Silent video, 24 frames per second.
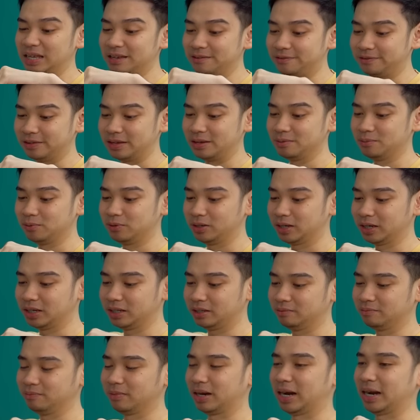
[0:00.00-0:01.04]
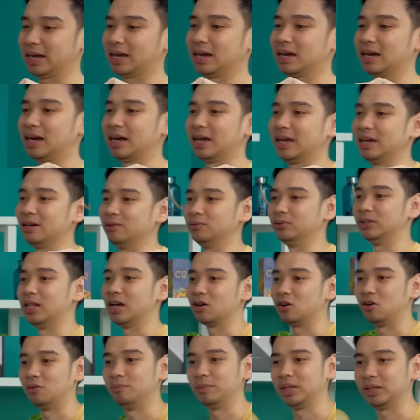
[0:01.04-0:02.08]
TV. Mungkin mereka kayak udah
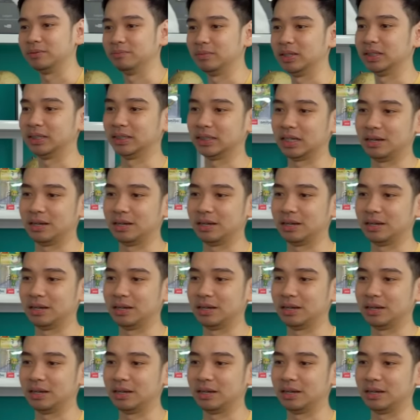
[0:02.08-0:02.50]
komitmen